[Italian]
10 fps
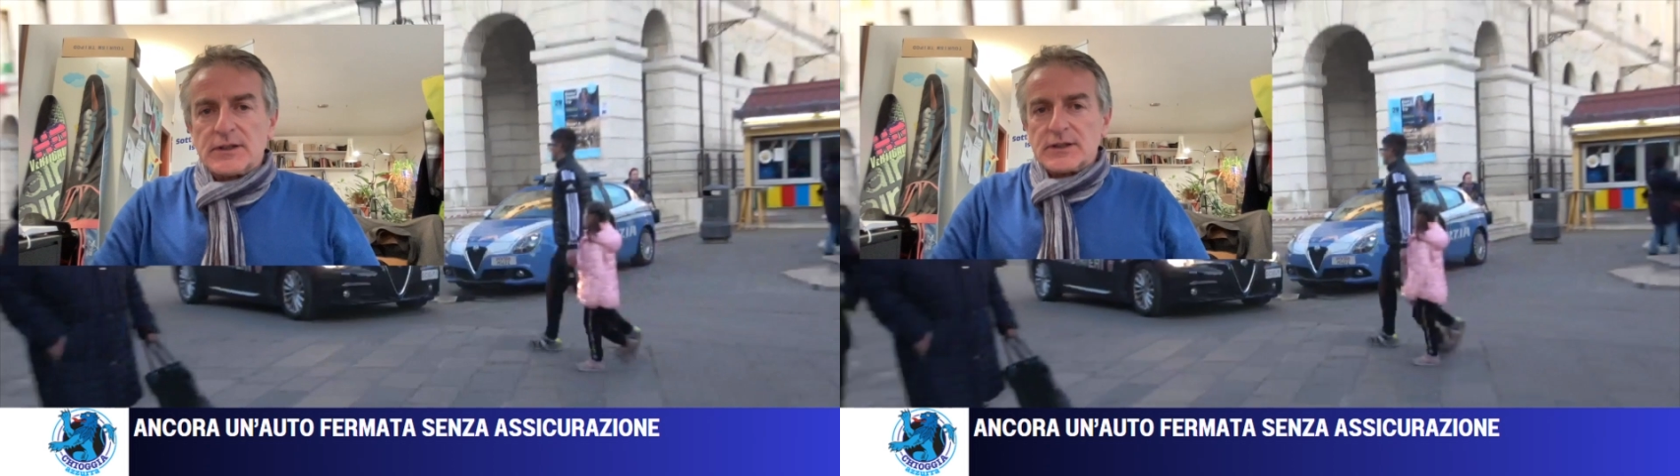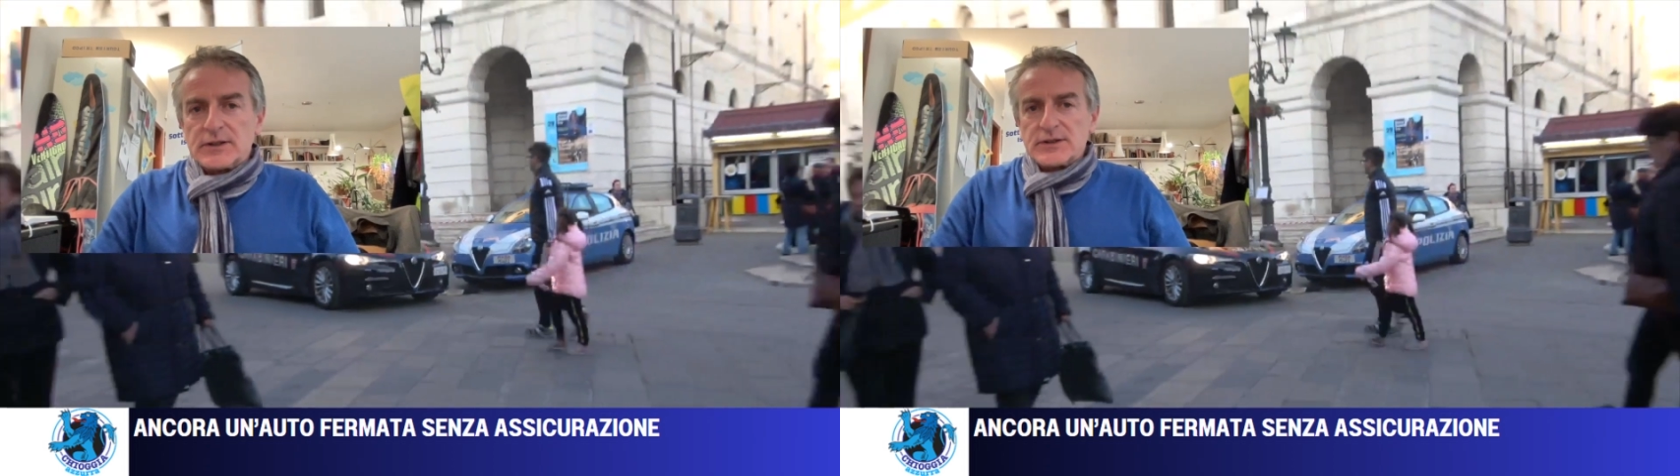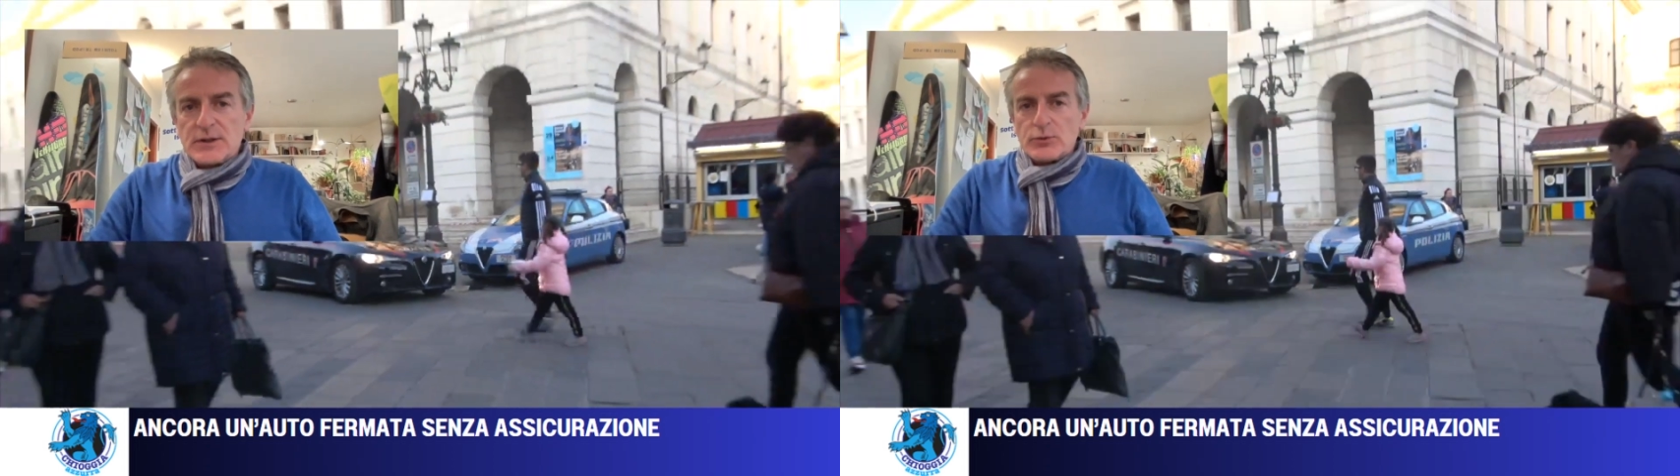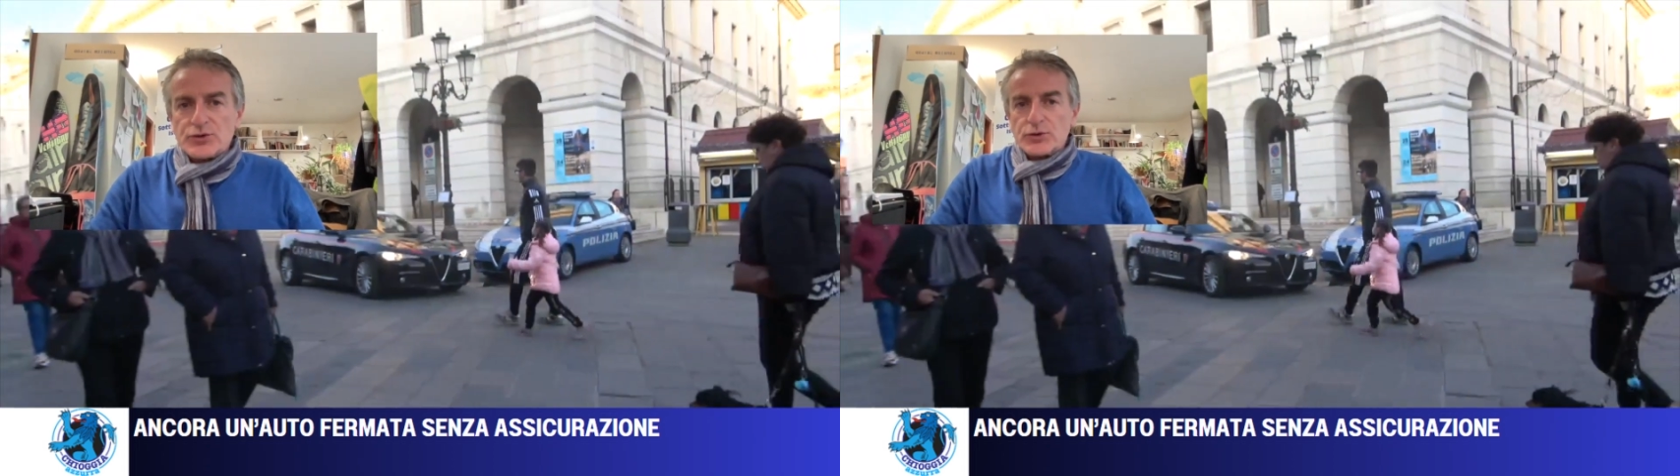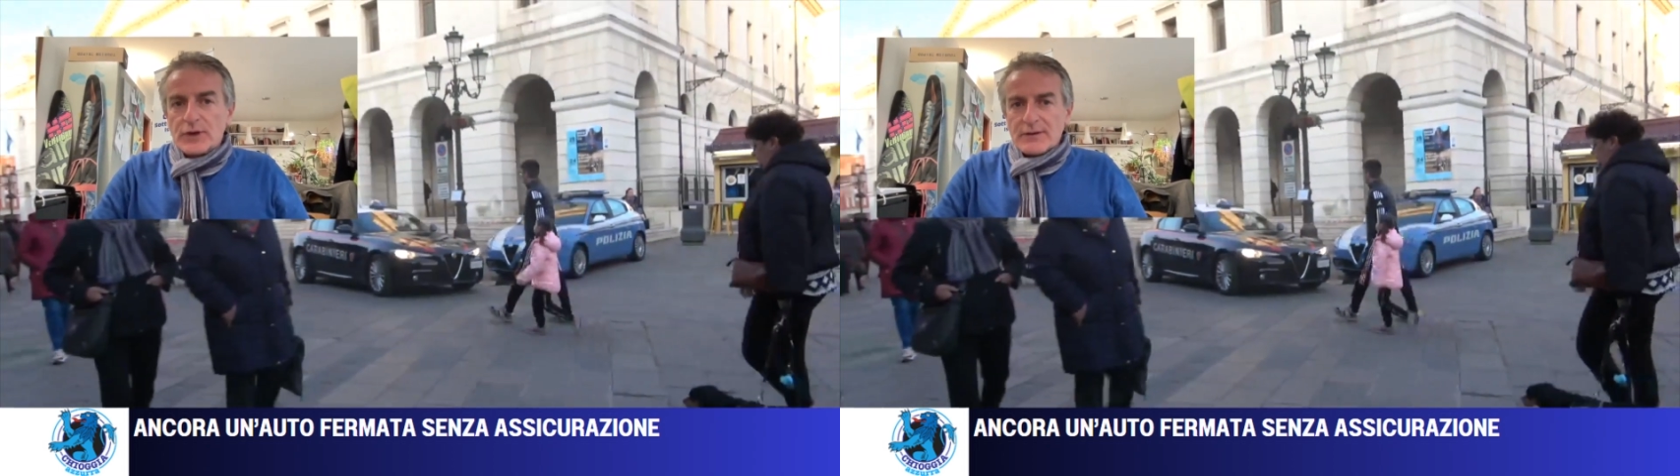eh, diciamo
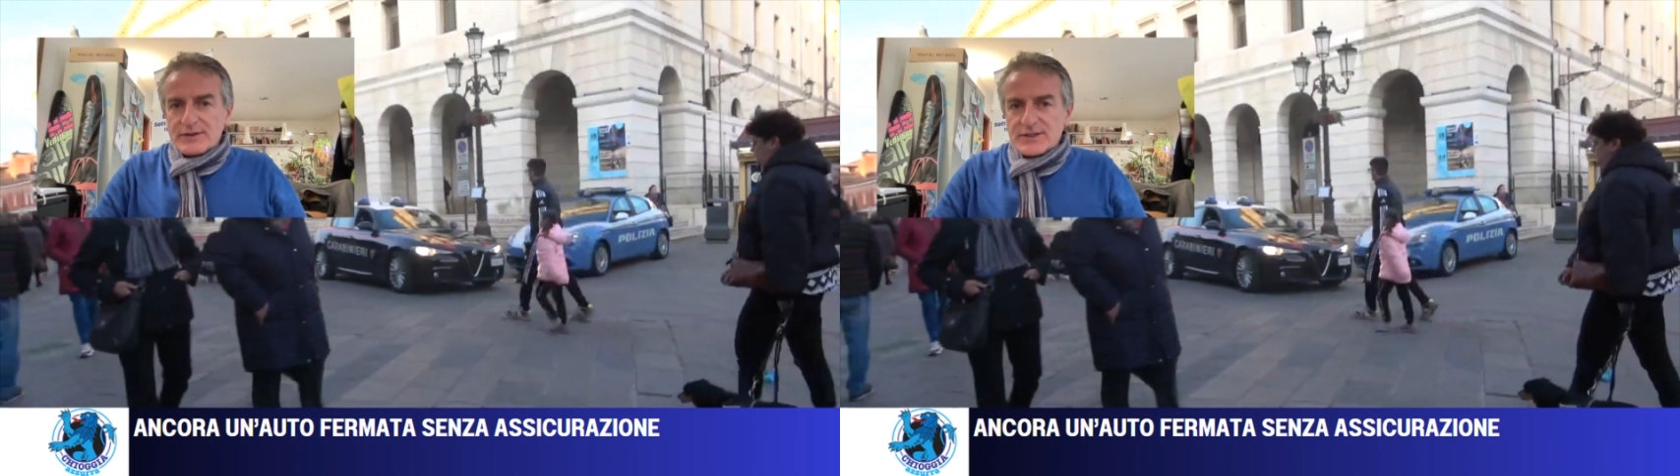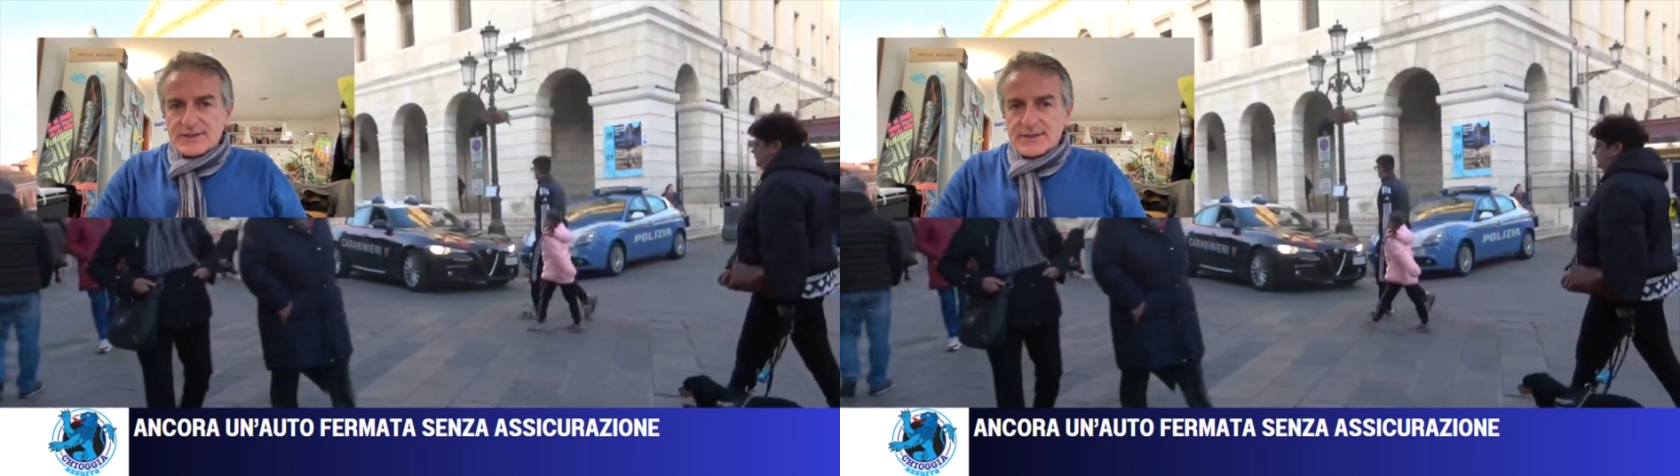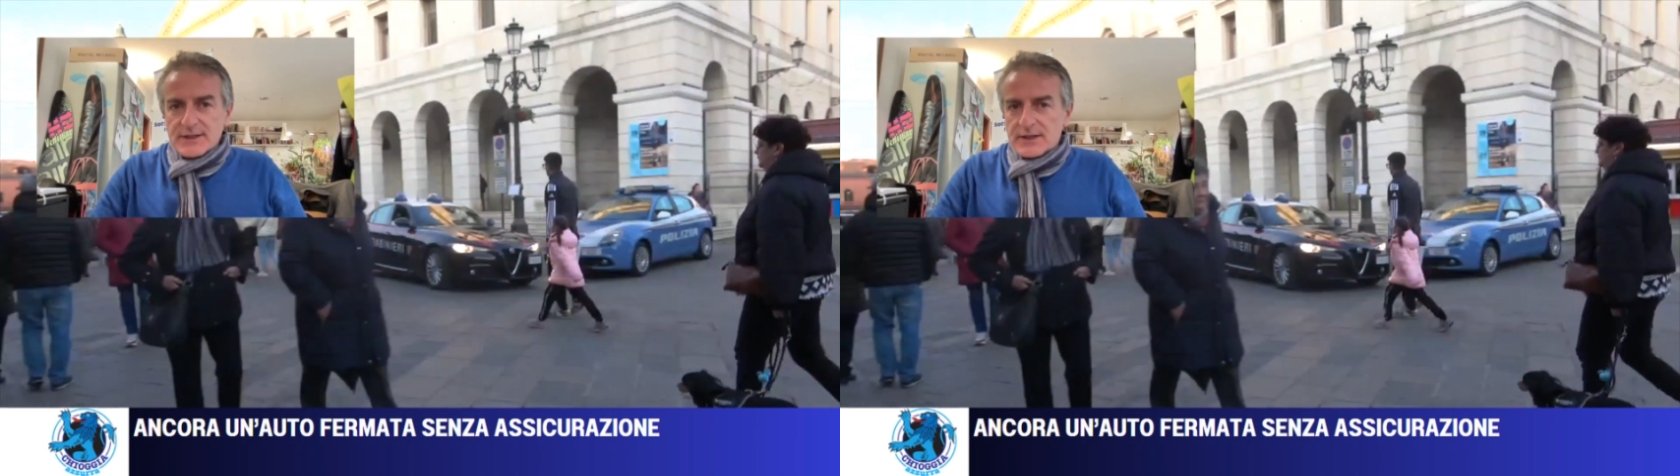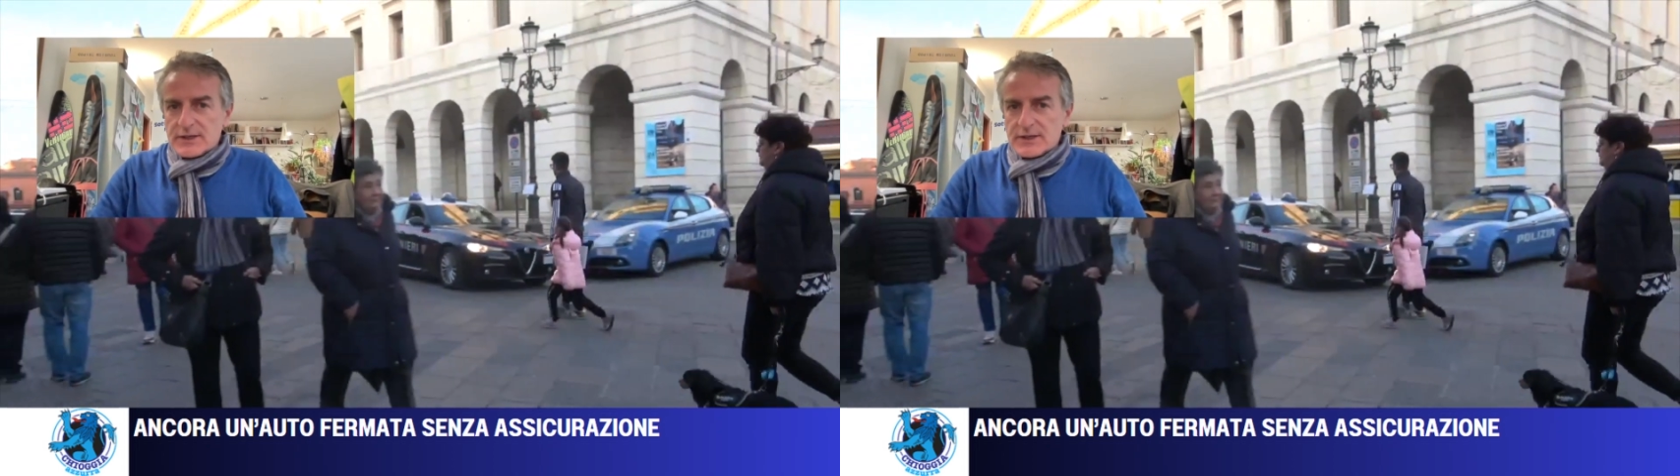circolava senza